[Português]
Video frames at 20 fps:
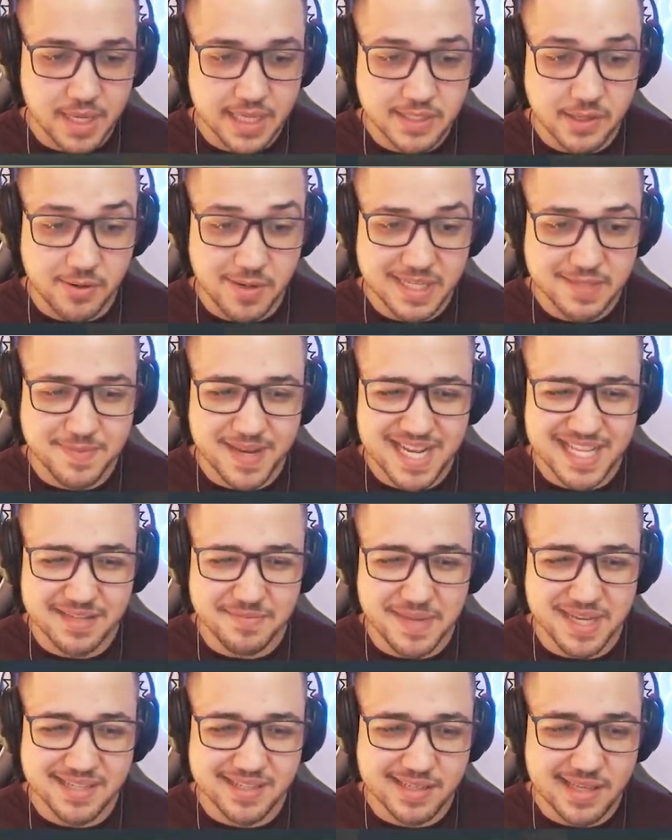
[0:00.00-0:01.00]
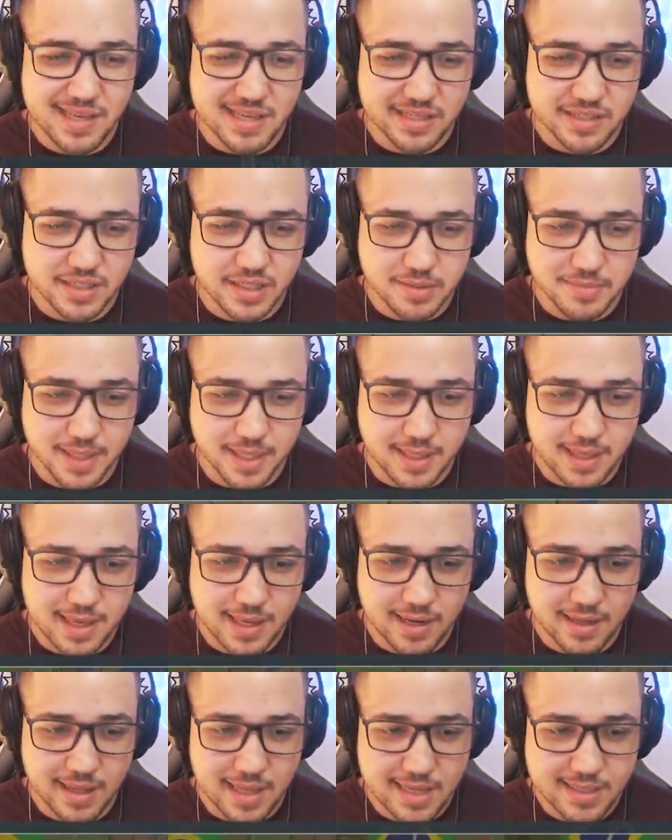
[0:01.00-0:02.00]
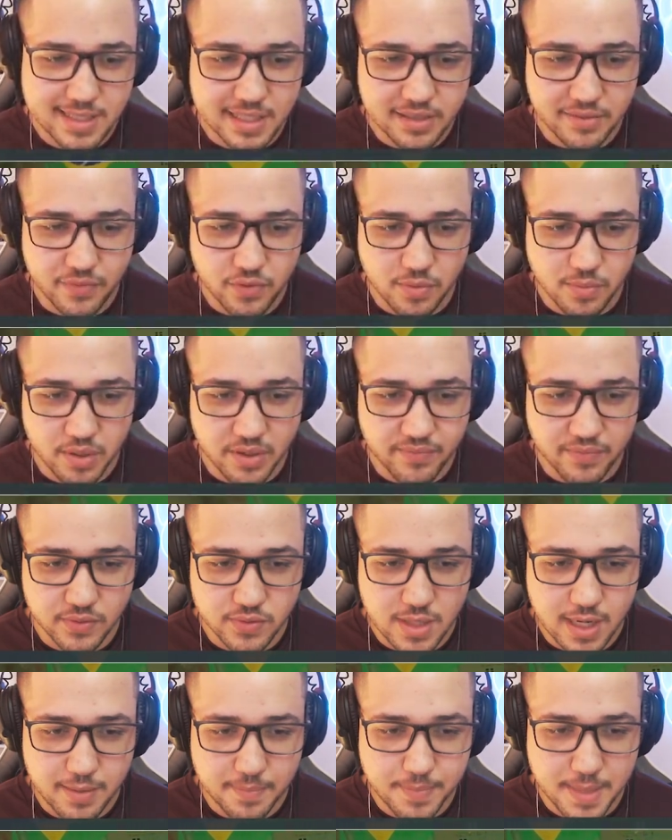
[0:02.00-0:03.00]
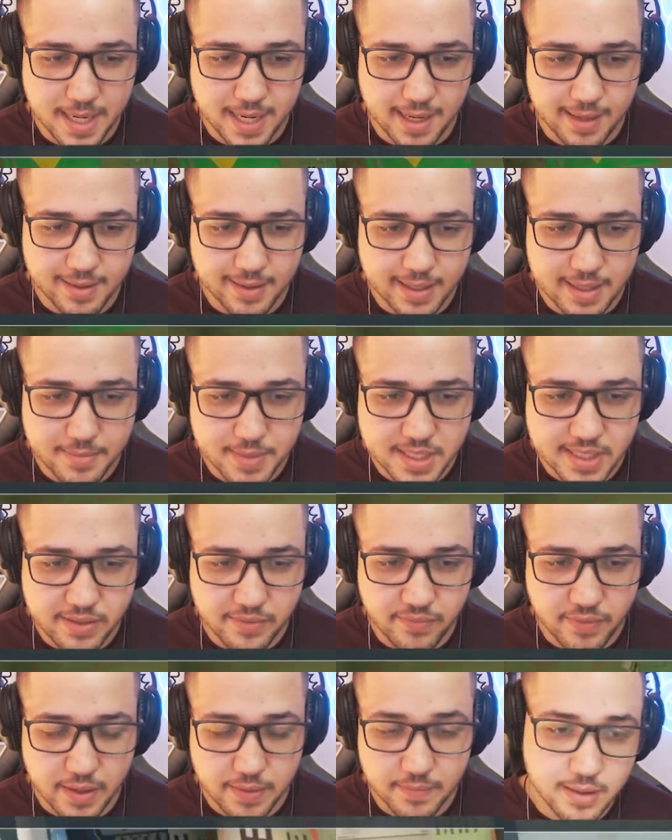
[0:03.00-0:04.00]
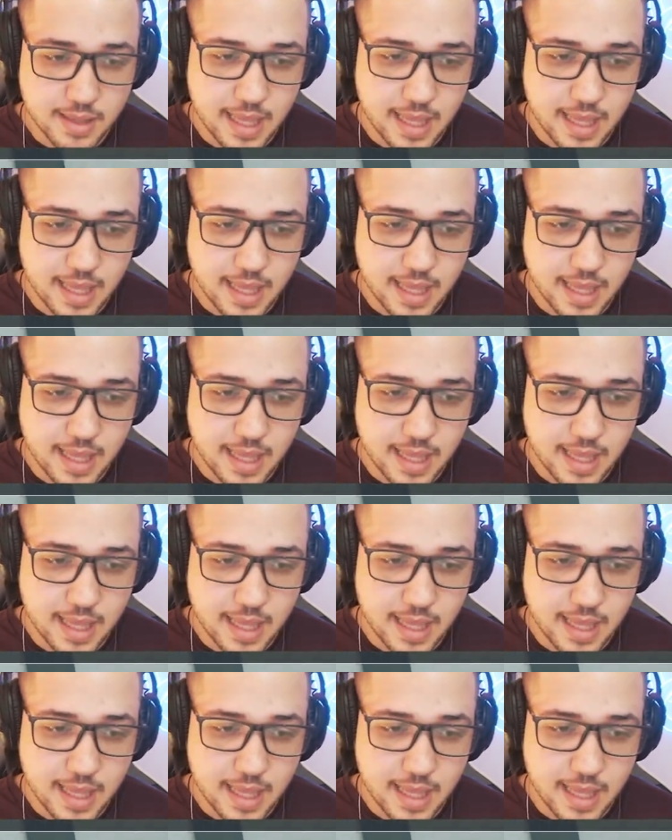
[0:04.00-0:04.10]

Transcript: Que são as paredes macias de madeira. Daí você já viu como que funciona a parada, né? Mas enfim.